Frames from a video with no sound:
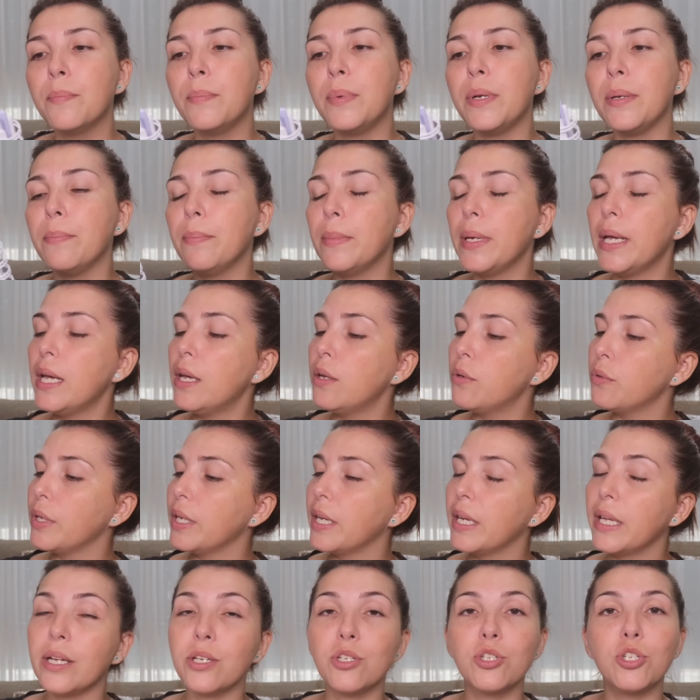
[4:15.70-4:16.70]
primeiro
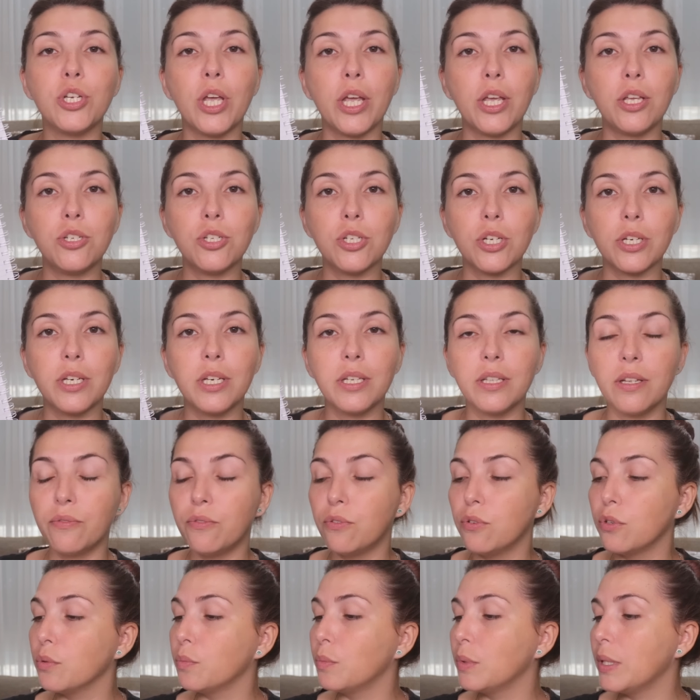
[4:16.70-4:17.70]
ingrediente aqui da
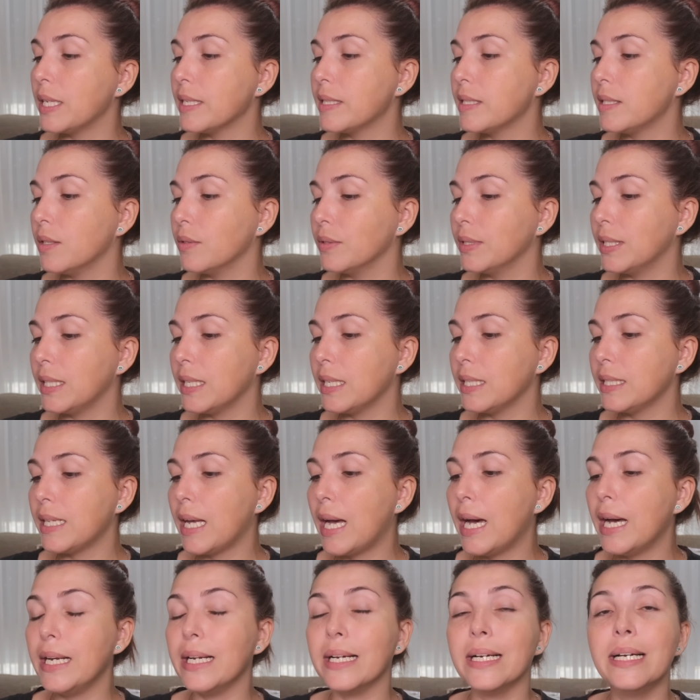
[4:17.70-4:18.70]
formulação da
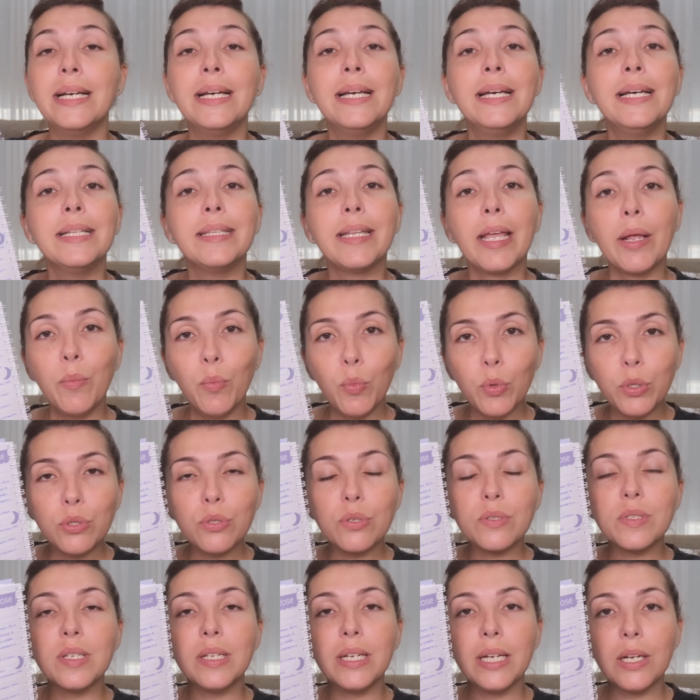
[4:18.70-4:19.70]
Natália, tem
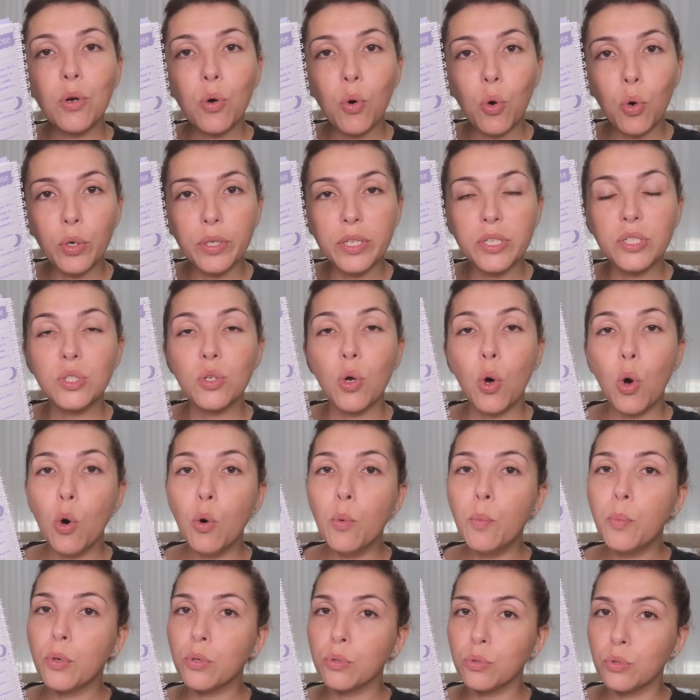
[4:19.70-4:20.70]
muitos silicones
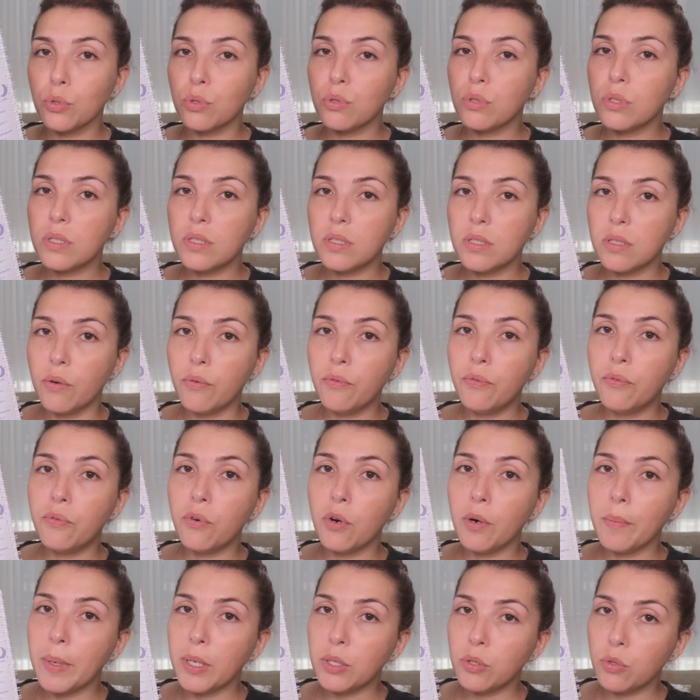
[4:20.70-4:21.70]
ou produtos que são
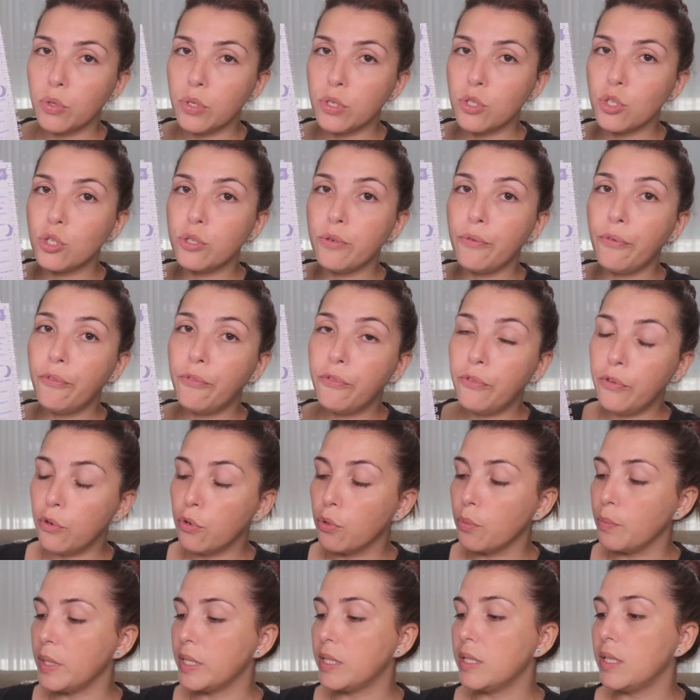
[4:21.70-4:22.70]
formadores de
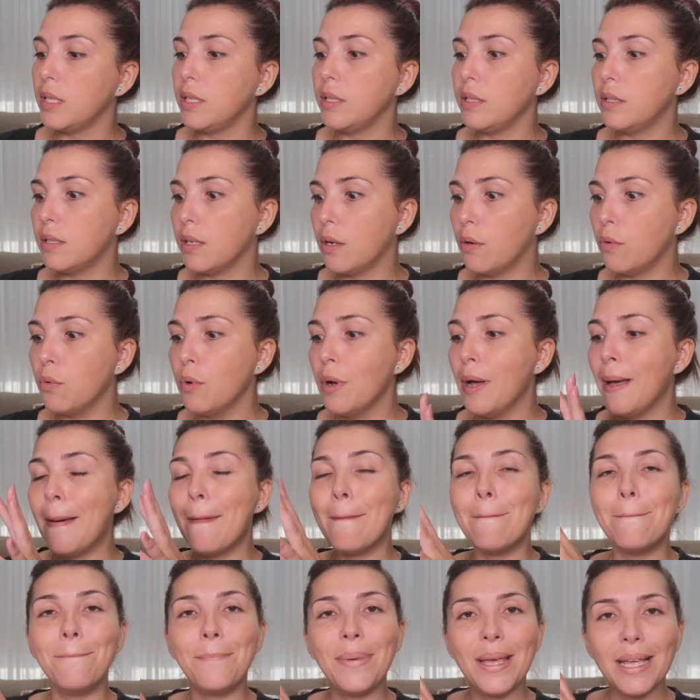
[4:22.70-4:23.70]
filmes, então
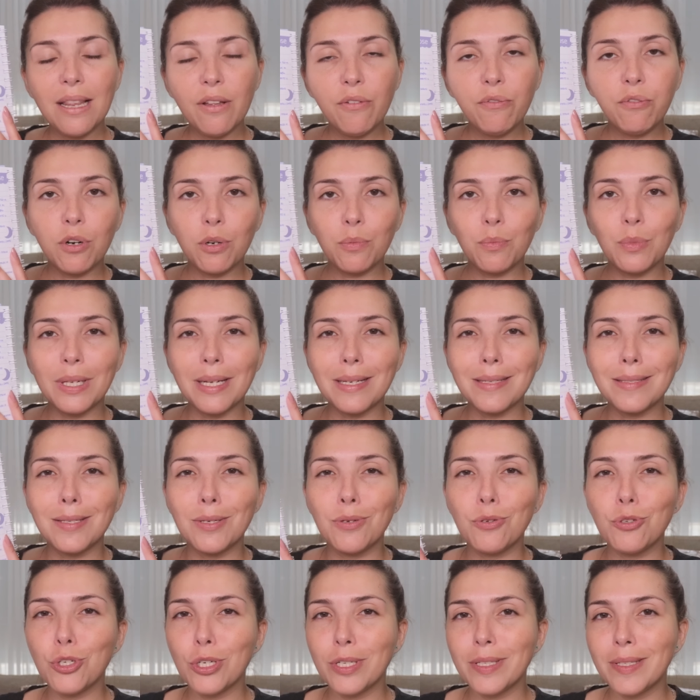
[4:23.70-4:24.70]
pela
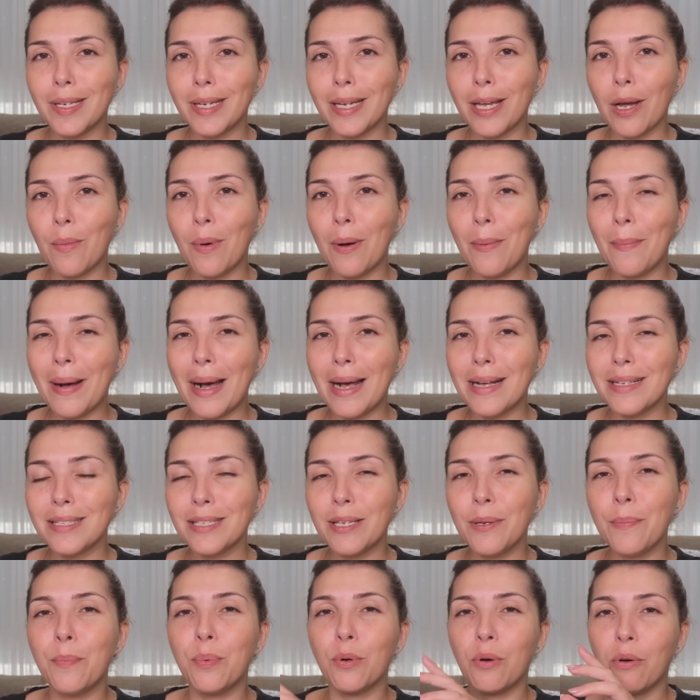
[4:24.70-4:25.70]
formulação eu já sei que é uma
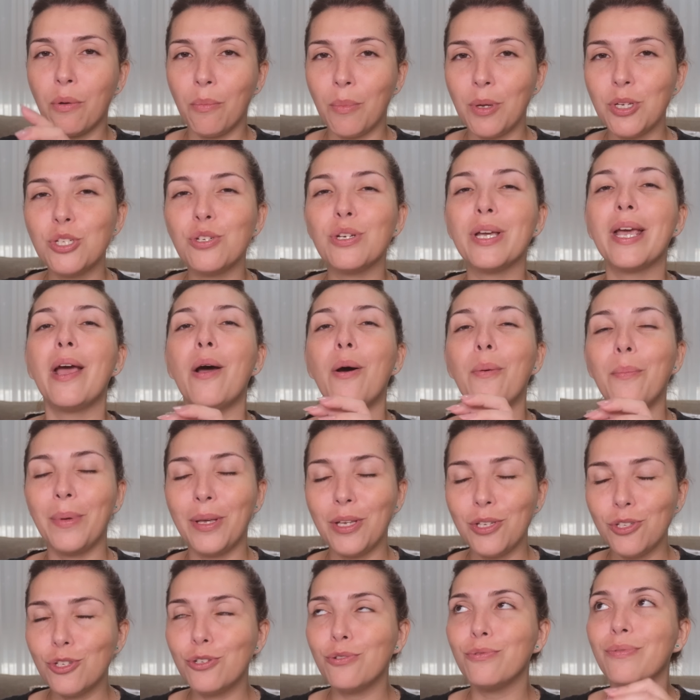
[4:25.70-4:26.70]
base que provavelmente
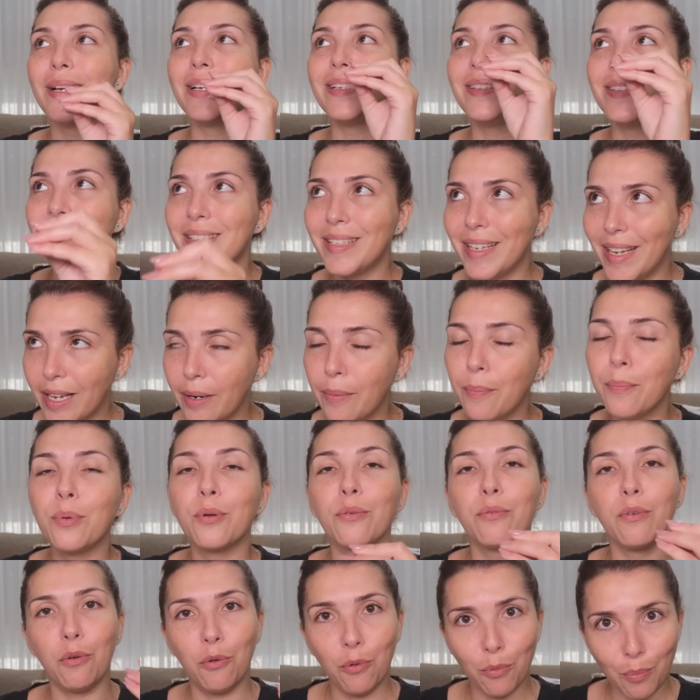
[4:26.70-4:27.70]
realmente vai ser,
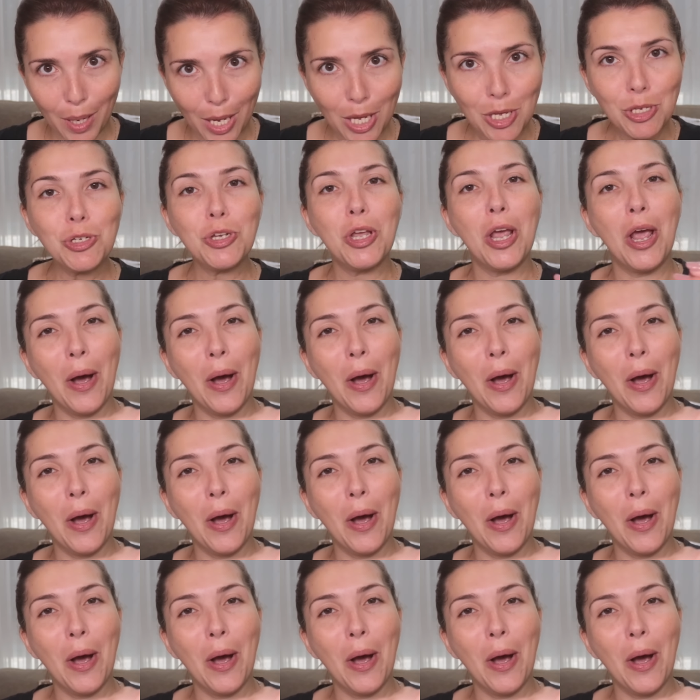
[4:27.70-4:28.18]
provavelmente